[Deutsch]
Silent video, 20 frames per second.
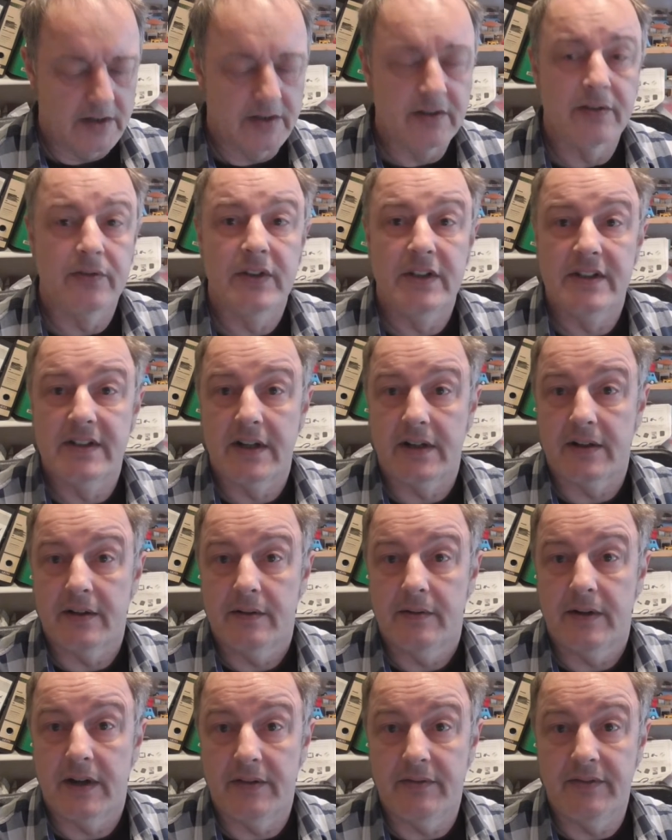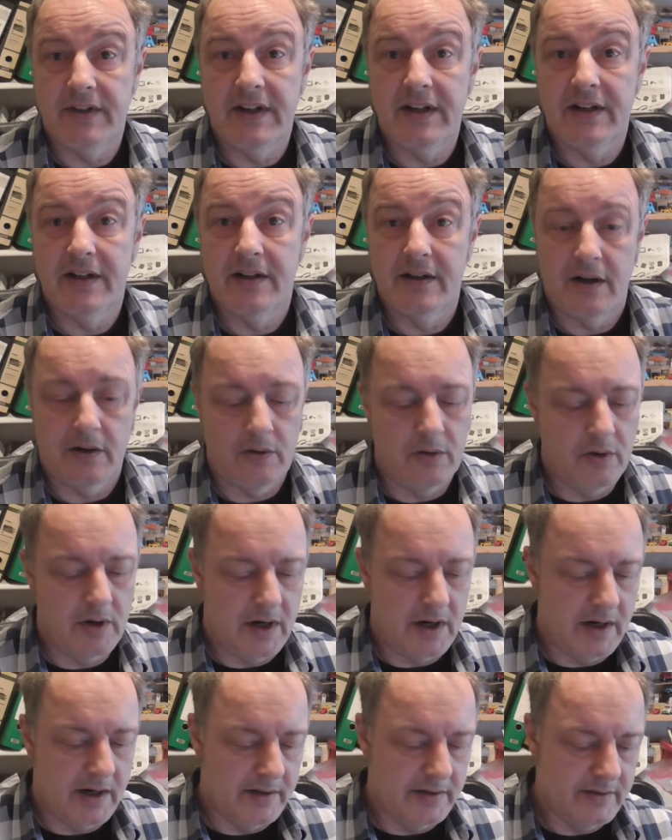also wie gesagt, dann wäre
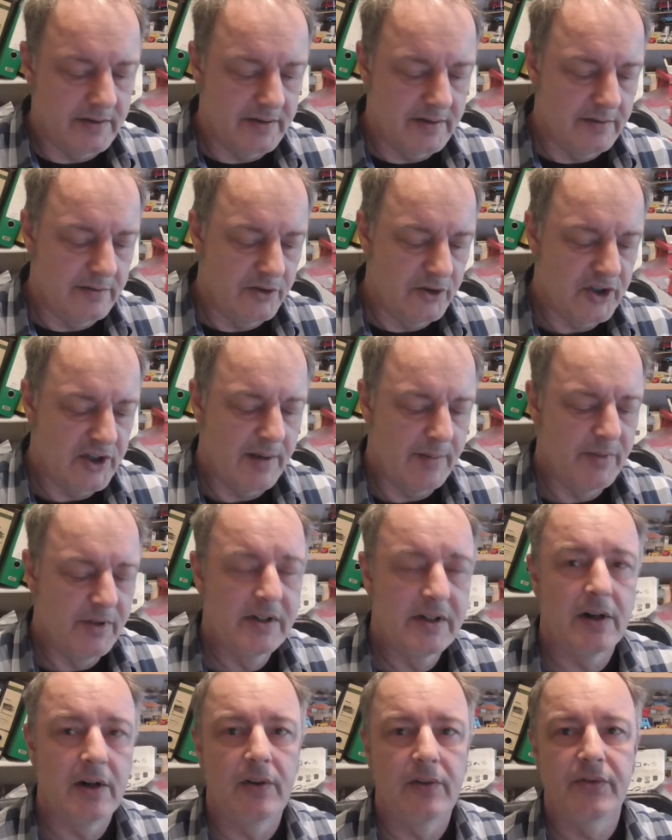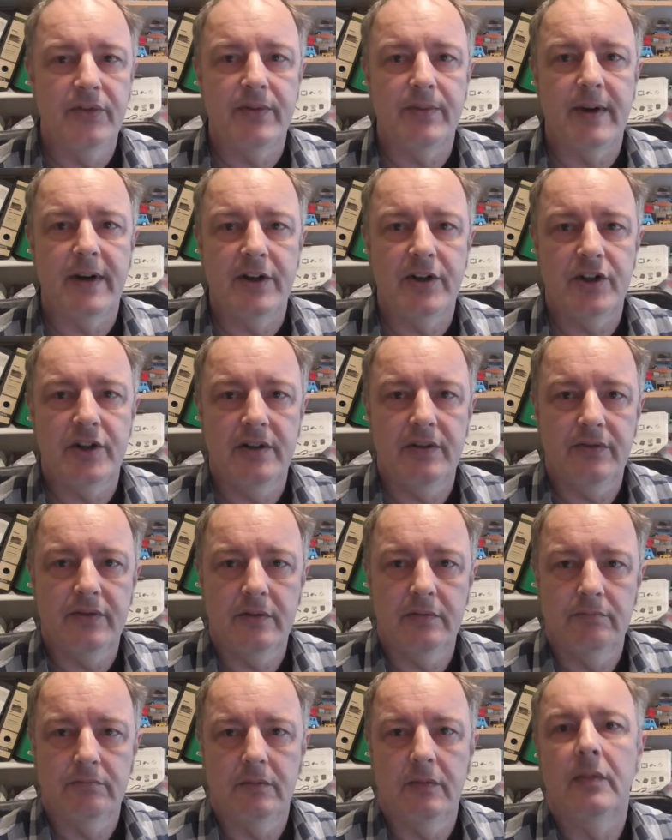auch ein Stempel drauf,
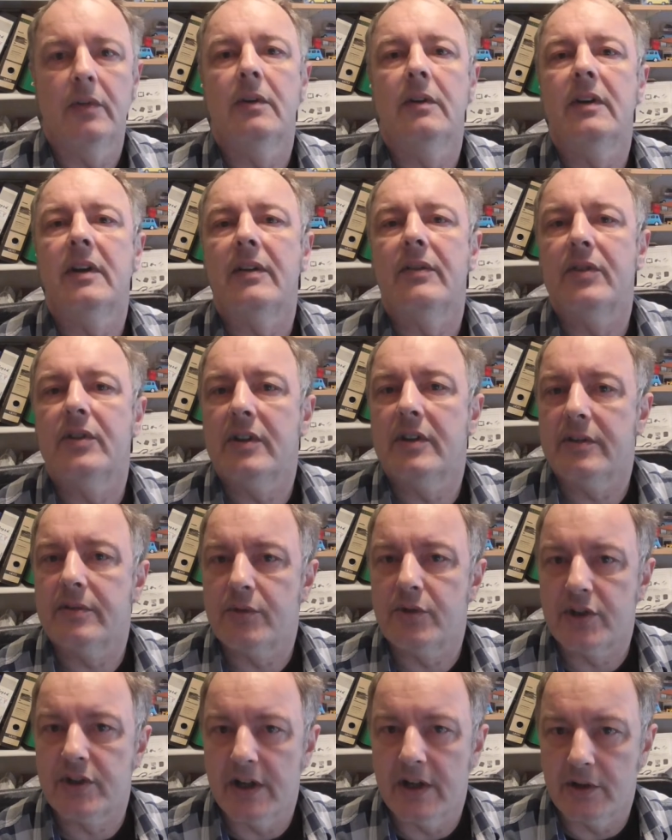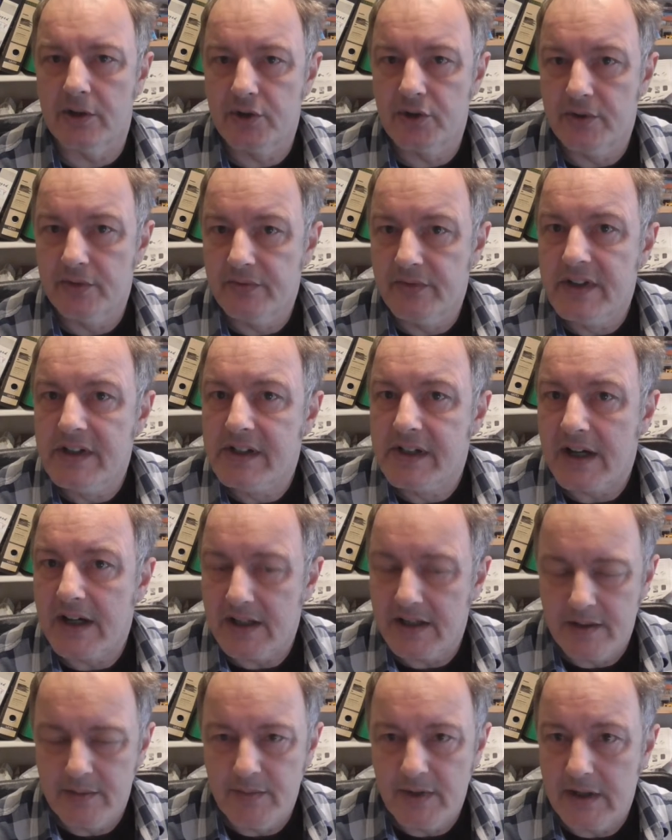Zweitschrift. Der wird inzwischen ja auch schon viel
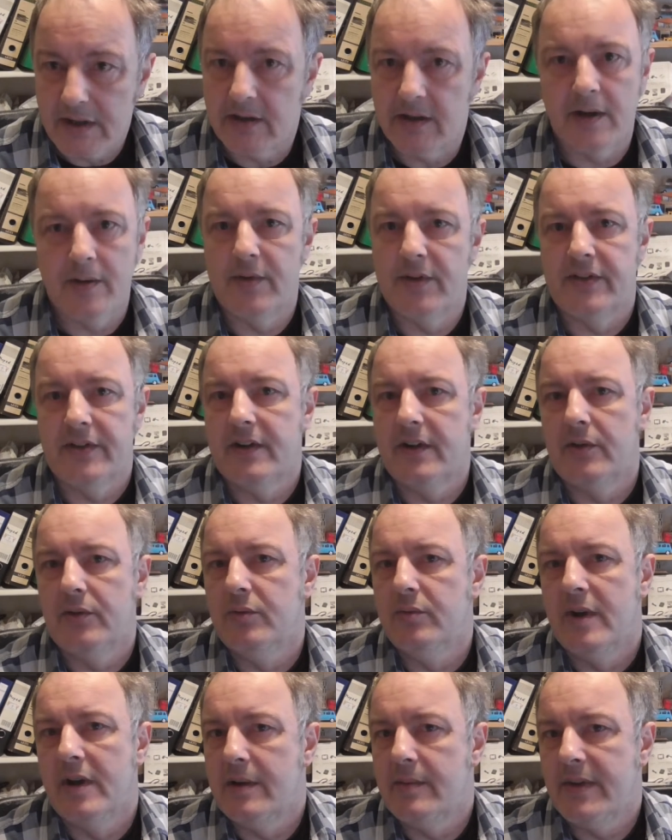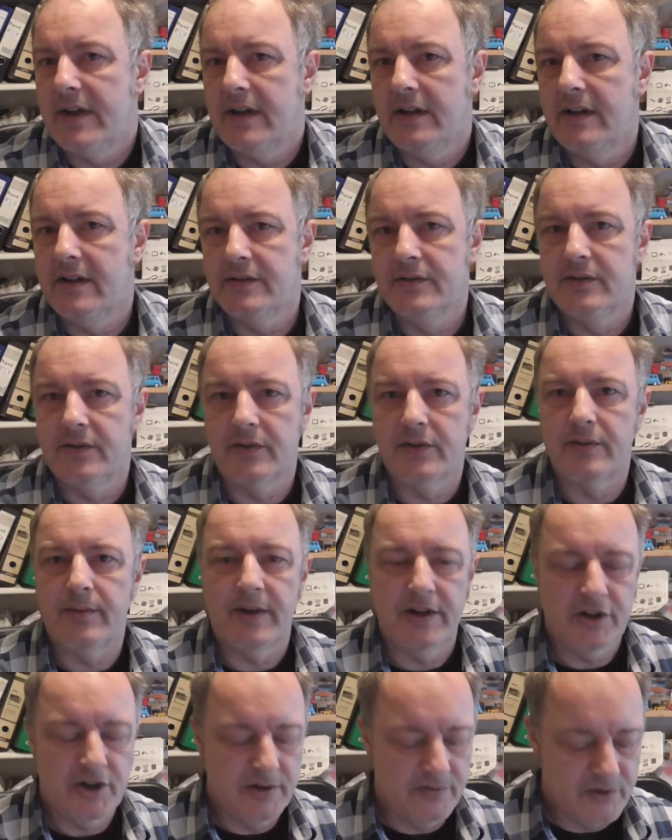nachgemacht. Kann man sich ja überall machen lassen, so ein
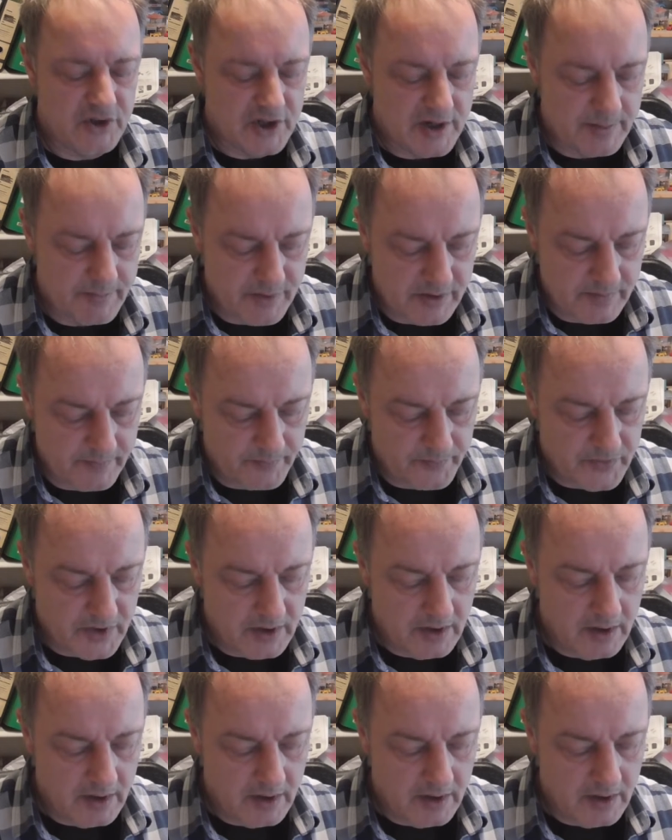Zweitschriftstempel.